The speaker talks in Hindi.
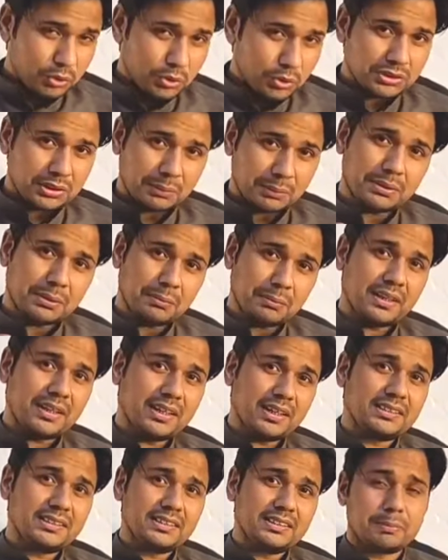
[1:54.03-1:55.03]
तो सबसे
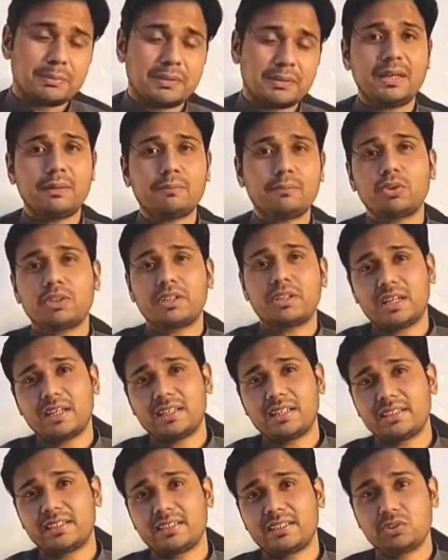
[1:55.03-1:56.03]
बढ़िया चीज पता है आपको क्या
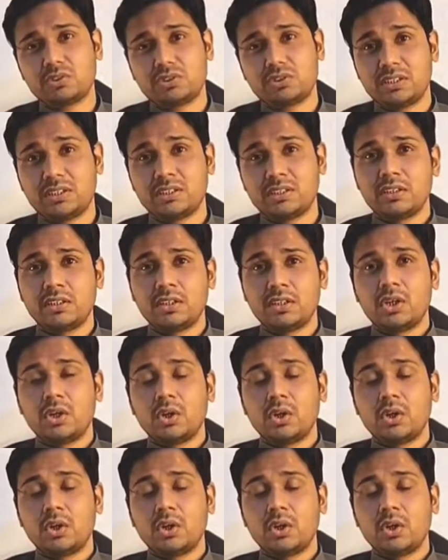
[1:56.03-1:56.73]
लगेगी उस दिन